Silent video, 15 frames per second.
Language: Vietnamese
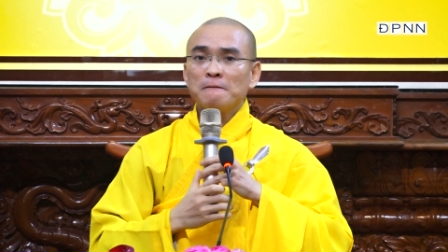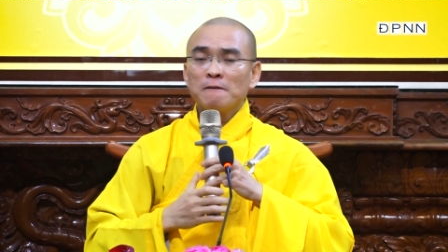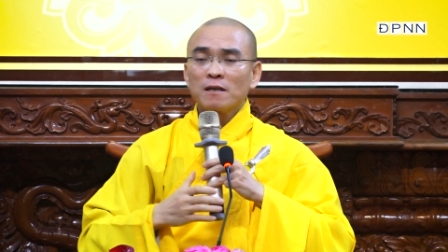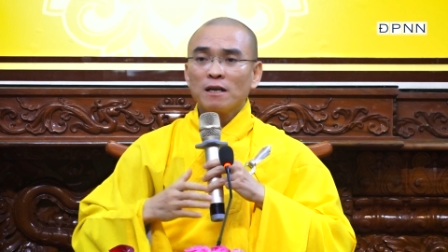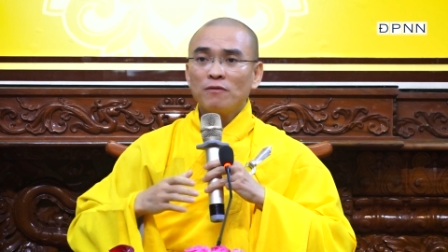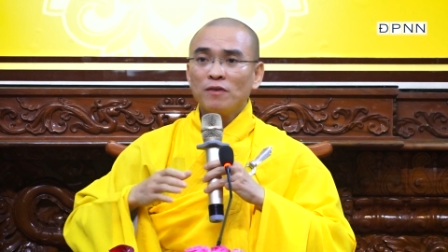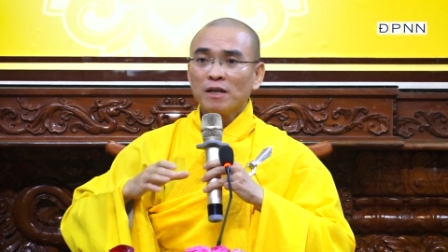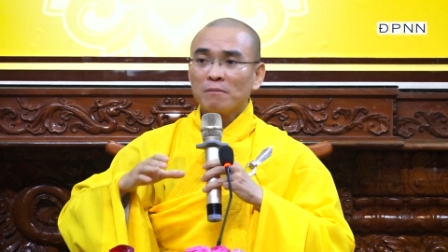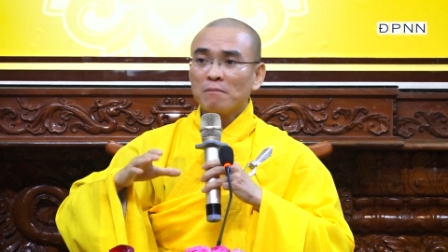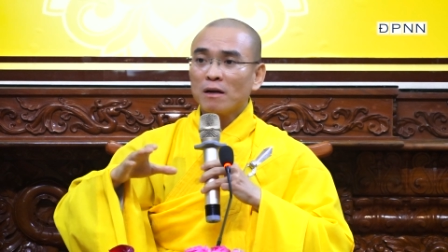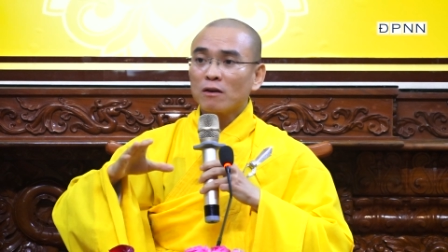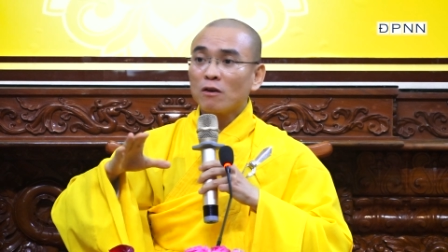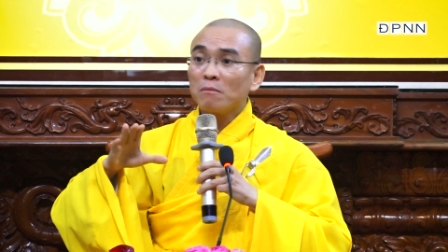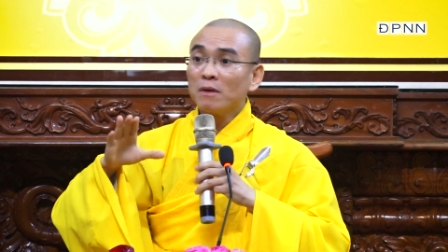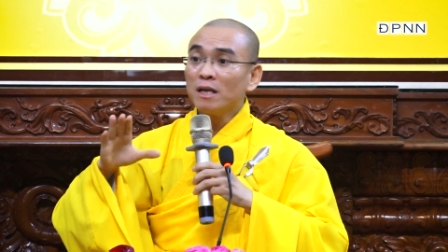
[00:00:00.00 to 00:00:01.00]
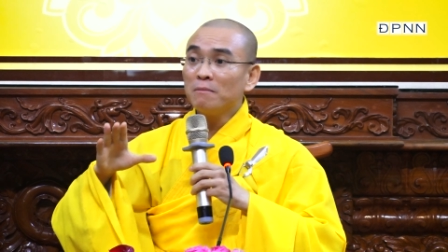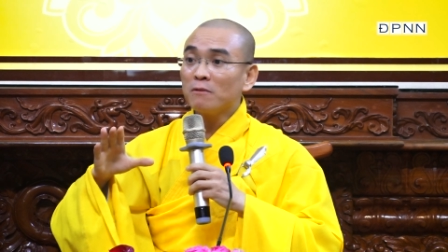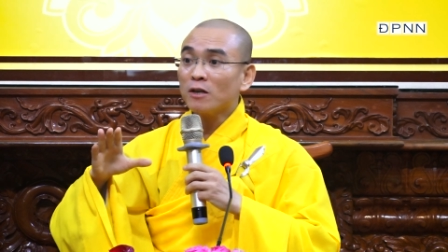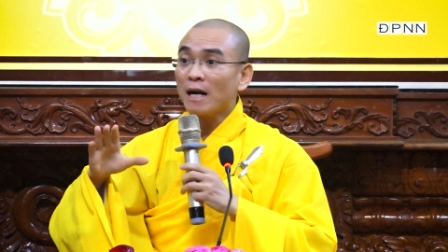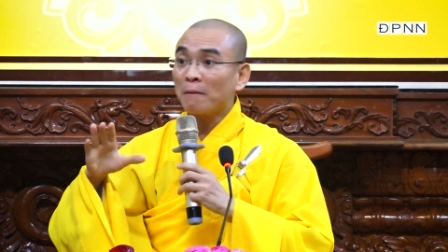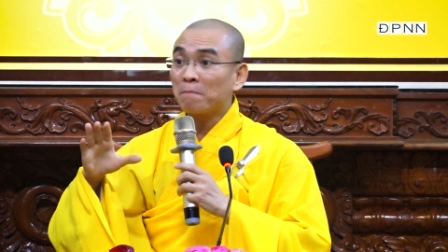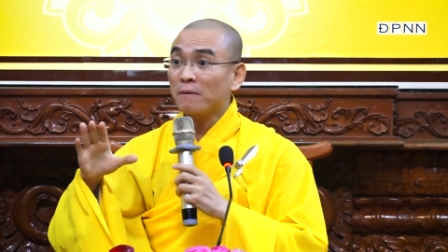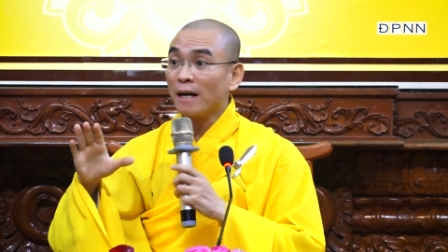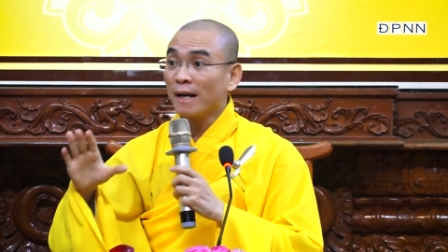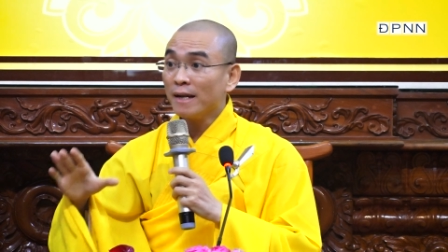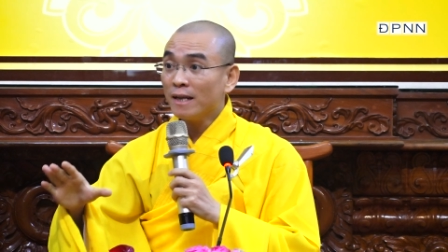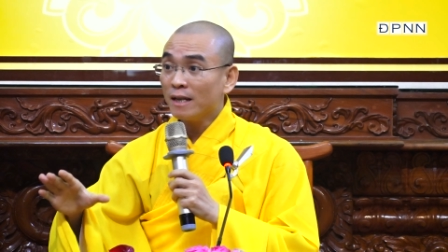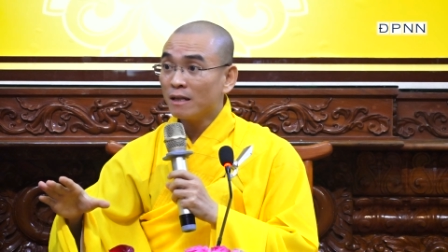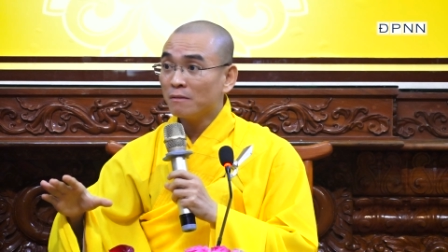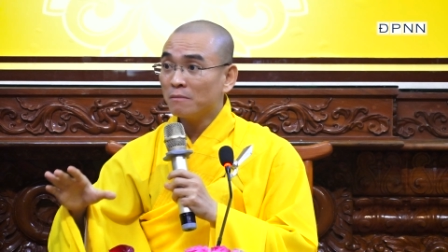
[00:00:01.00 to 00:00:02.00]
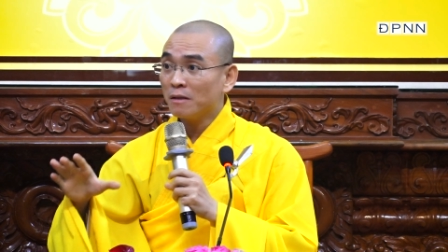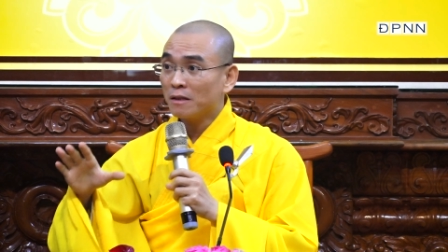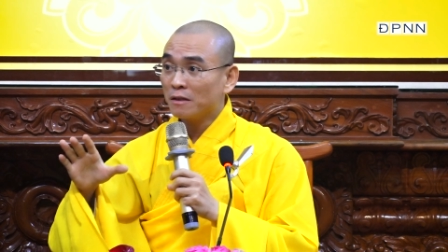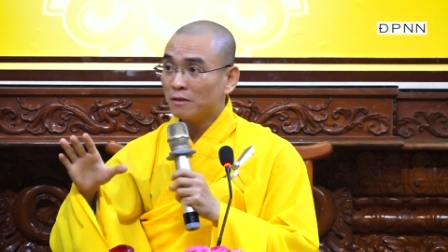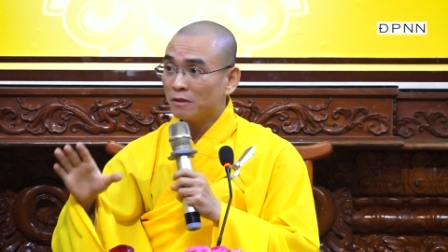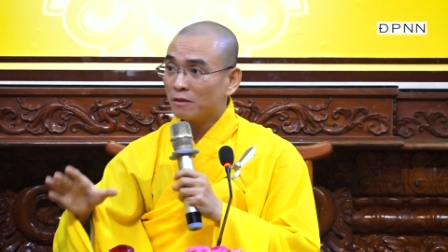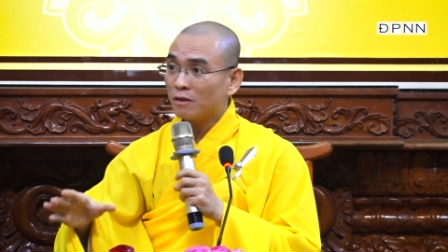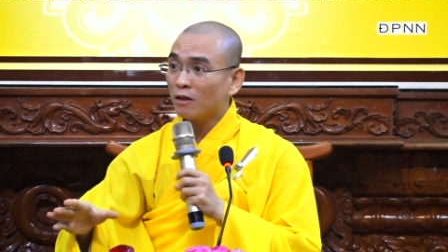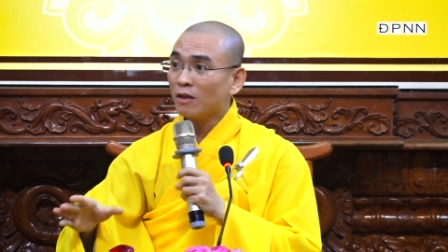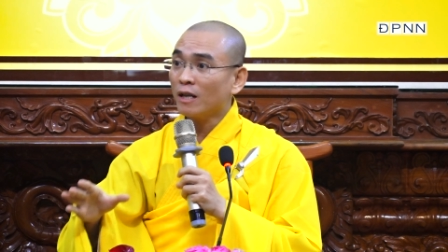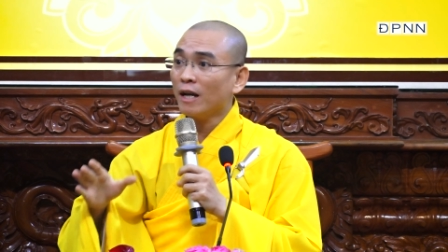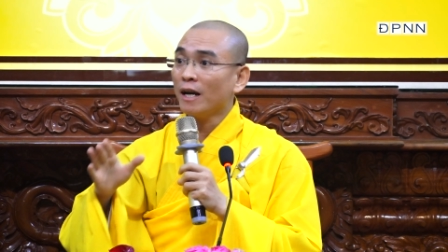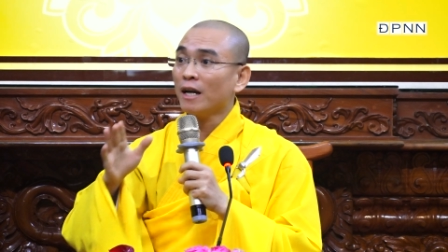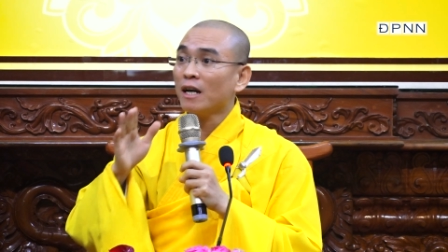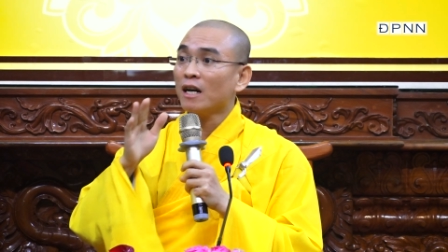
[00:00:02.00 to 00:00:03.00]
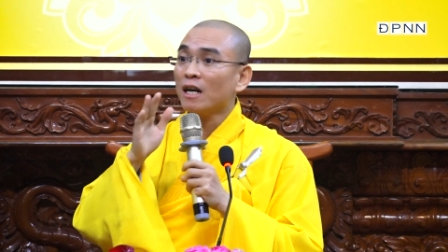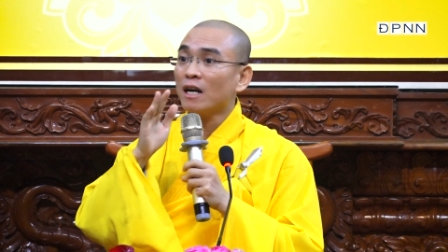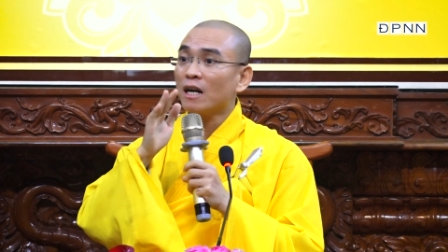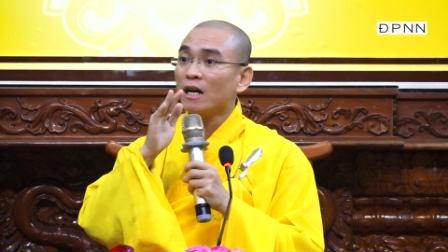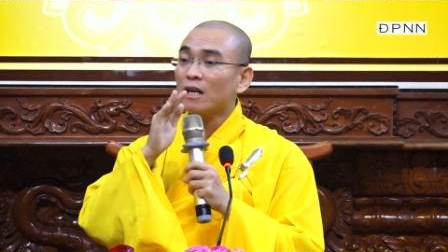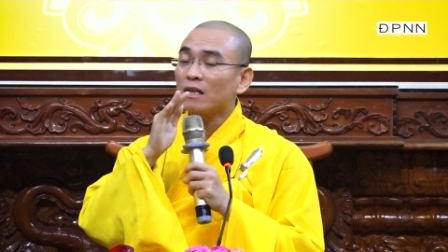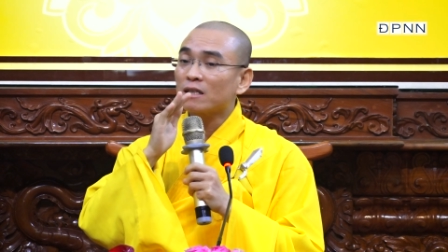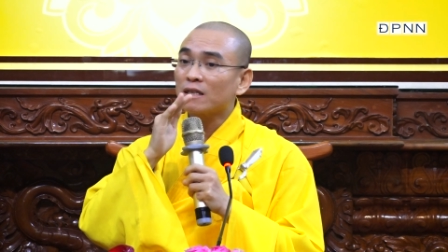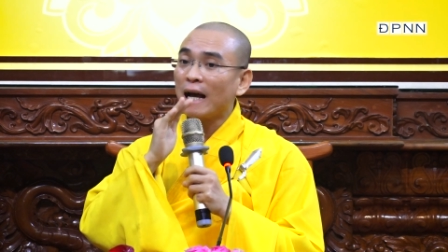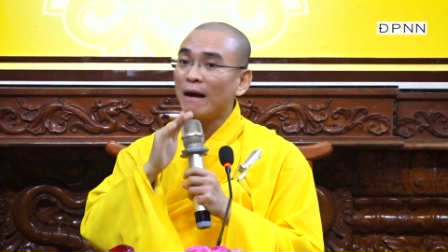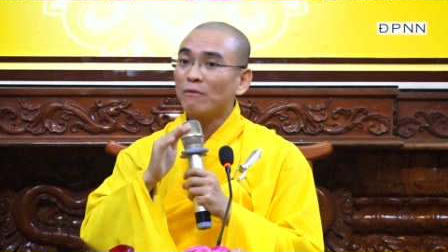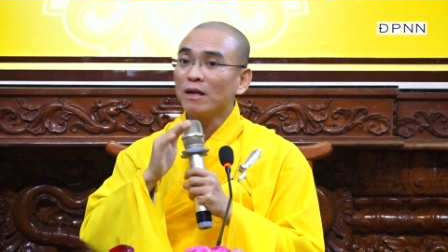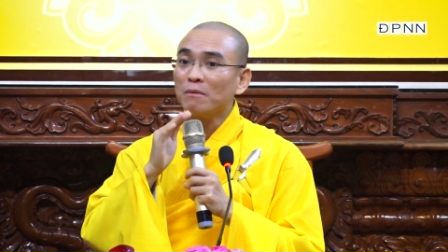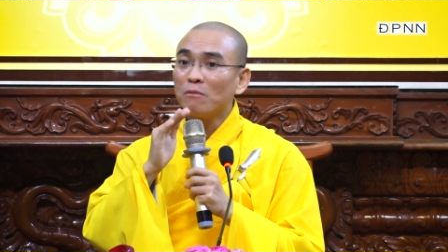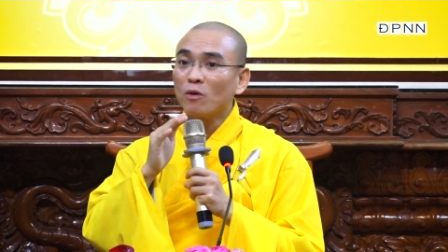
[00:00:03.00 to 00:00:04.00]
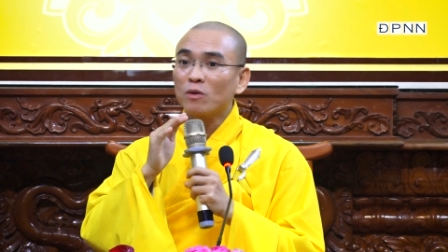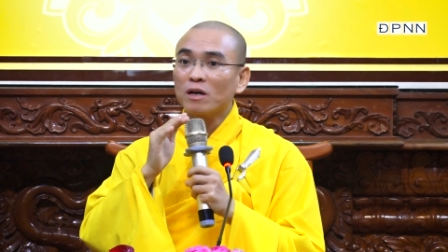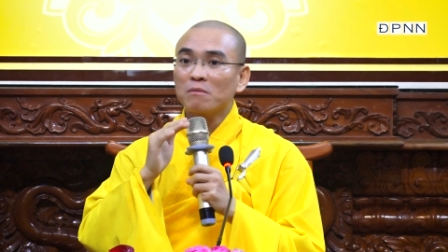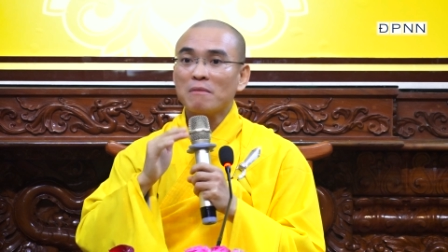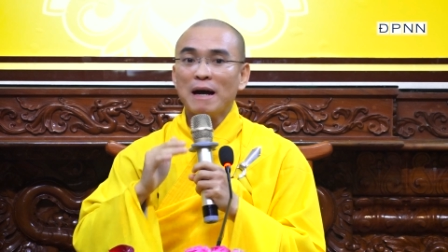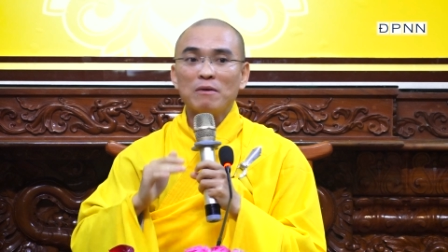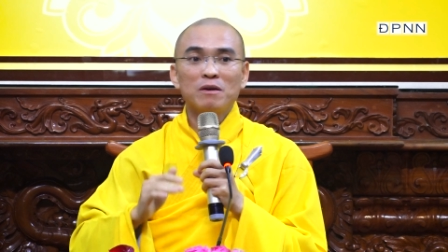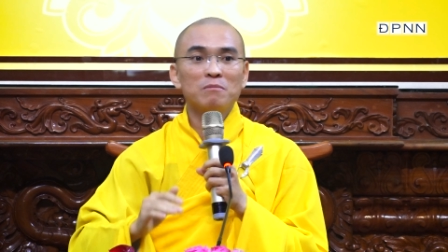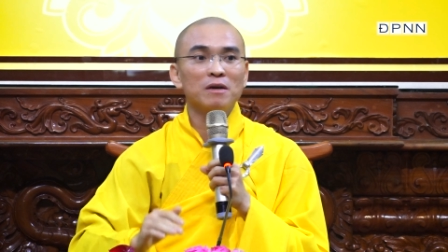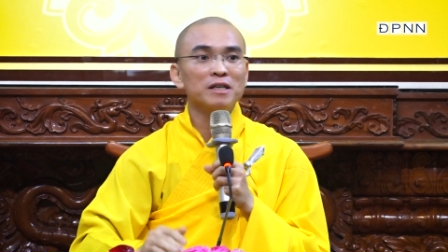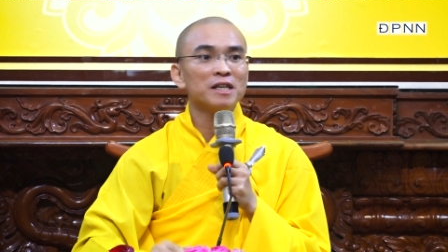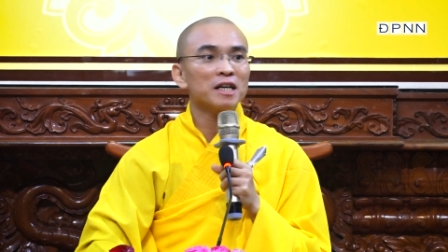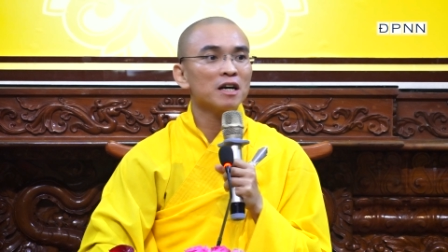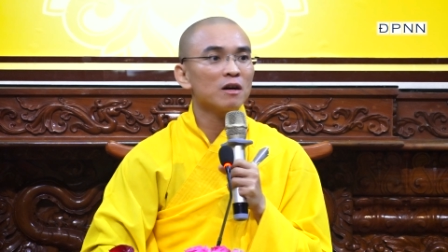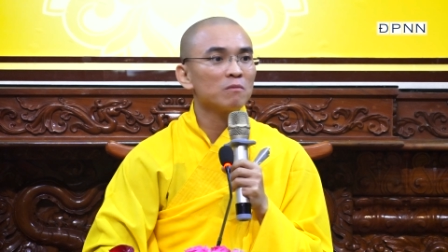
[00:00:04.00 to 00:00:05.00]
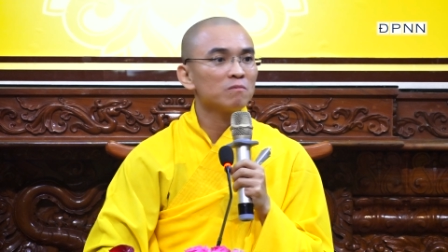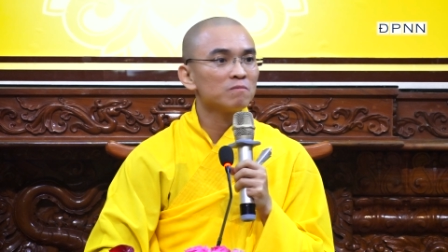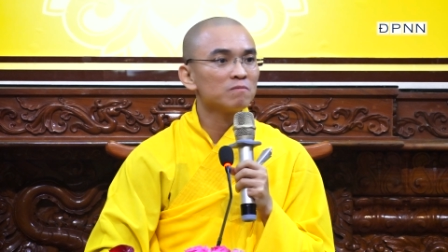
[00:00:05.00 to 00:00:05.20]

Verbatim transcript: việc mà con bướm nó đập cánh ở Brazil có thể tạo nên một cơn bão ở Mỹ hay không?